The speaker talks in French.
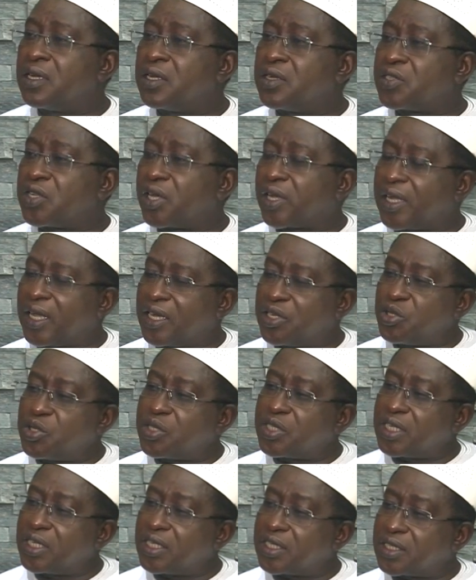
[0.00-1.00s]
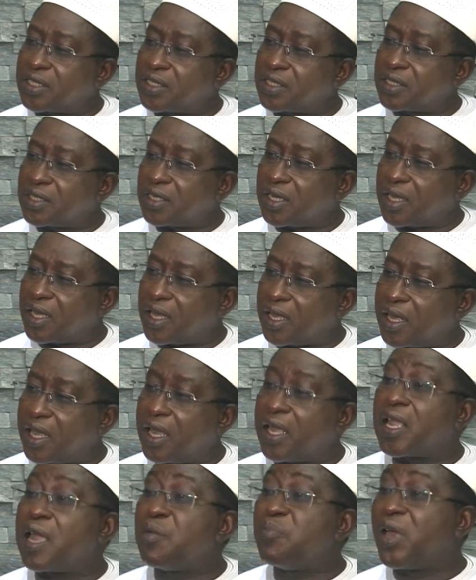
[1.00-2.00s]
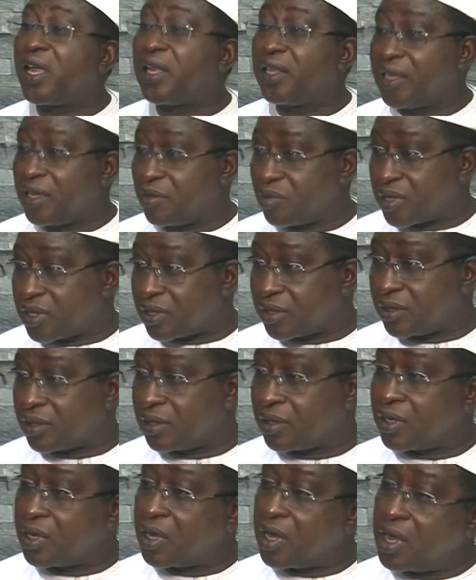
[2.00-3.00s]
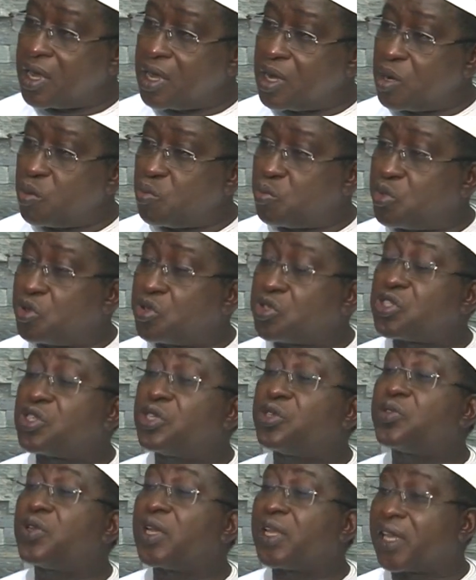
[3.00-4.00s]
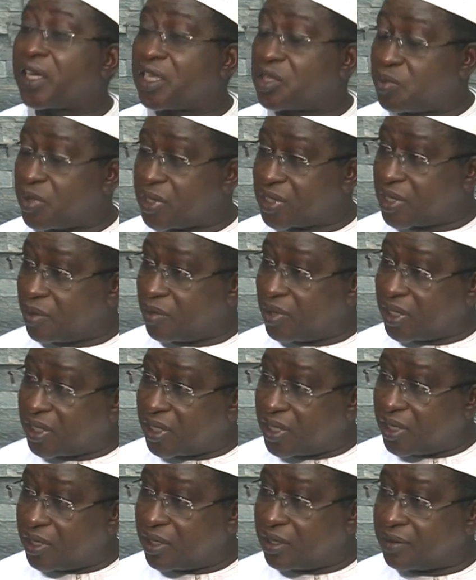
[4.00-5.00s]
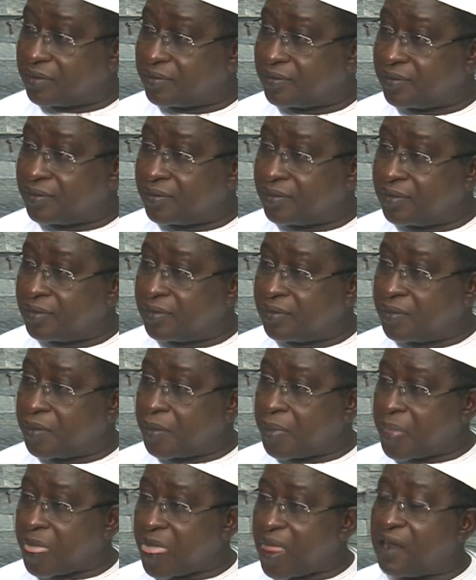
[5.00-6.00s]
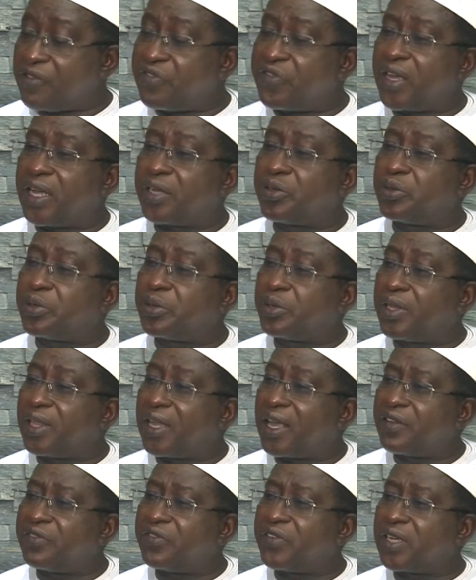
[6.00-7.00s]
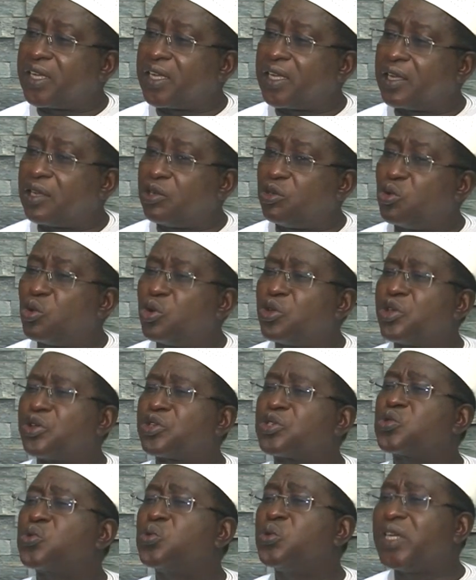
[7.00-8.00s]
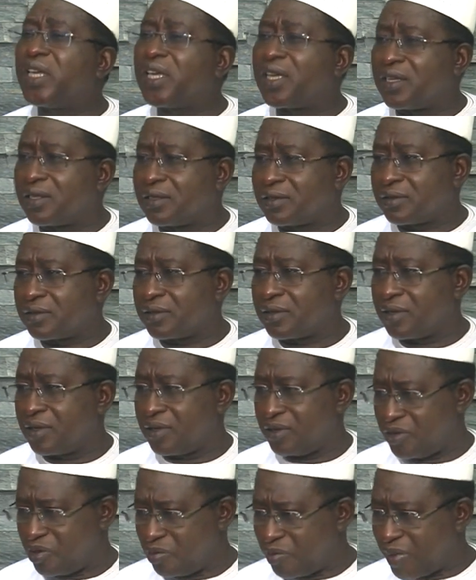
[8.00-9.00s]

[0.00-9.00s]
c'est que la justice ait les mains libres pour situer les responsabilités afin de laver l'honneur souillé du